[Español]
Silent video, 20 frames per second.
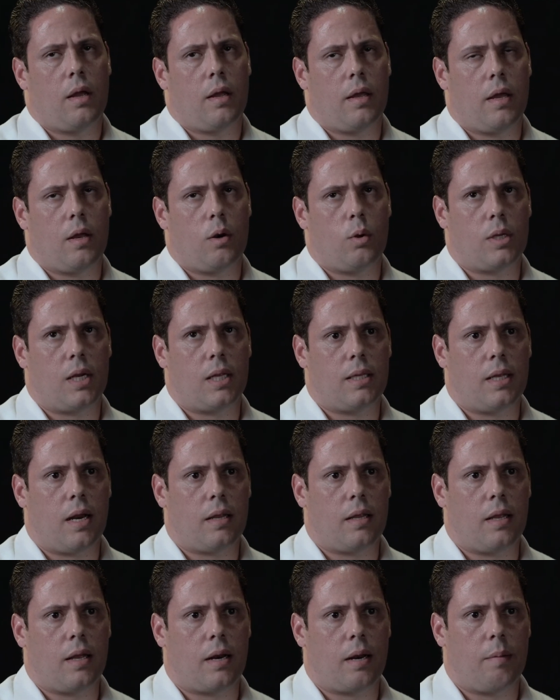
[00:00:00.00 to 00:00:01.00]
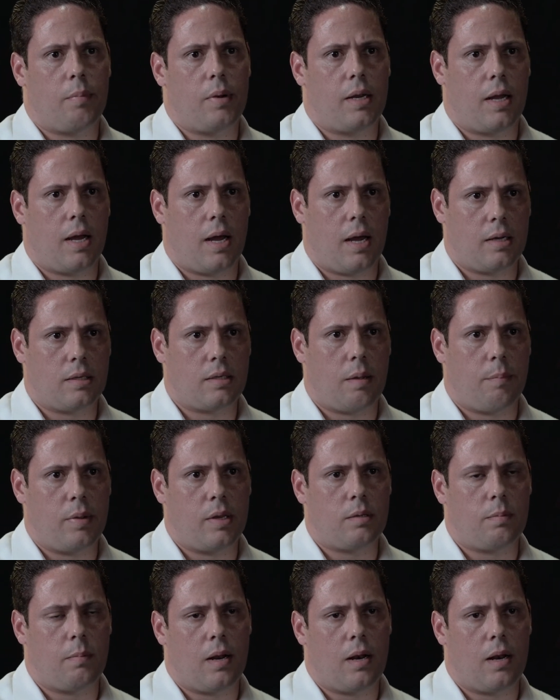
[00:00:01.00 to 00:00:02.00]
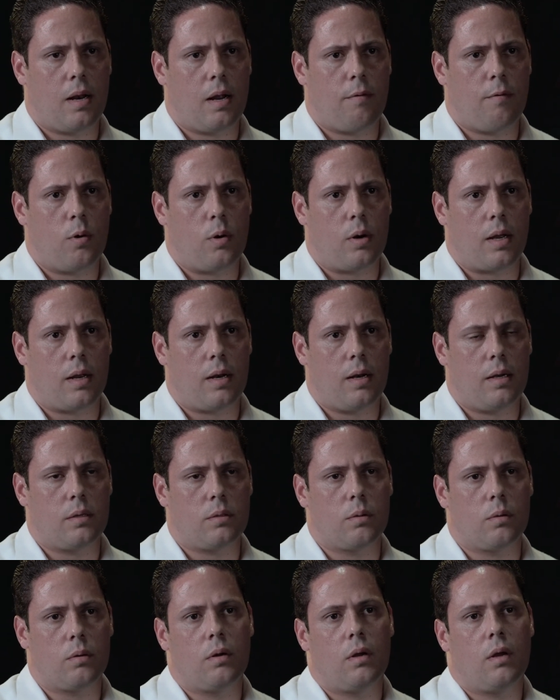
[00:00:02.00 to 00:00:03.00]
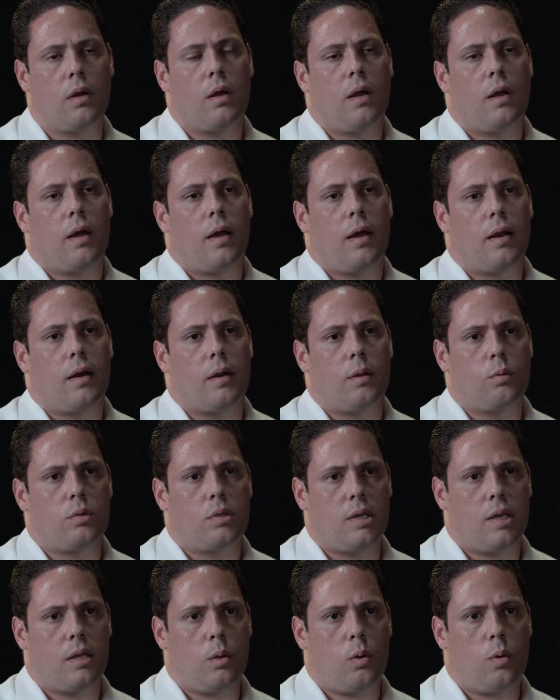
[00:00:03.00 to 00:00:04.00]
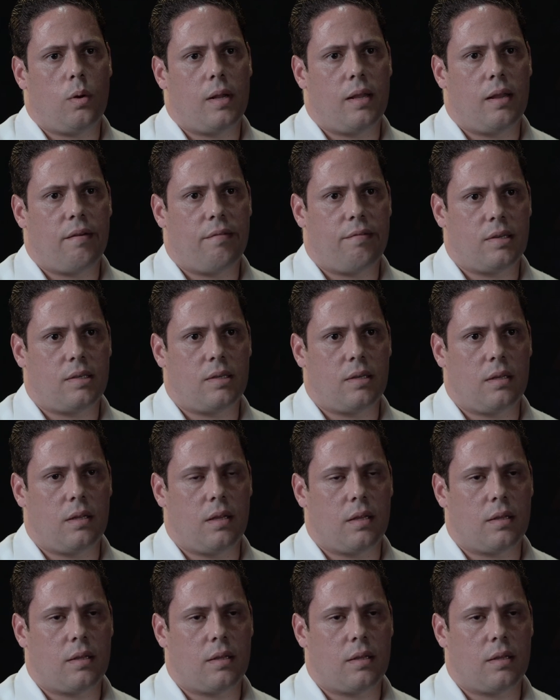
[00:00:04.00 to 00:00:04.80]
Quiero tratar de replicar esa misma labor que él hizo reduciendo el déficit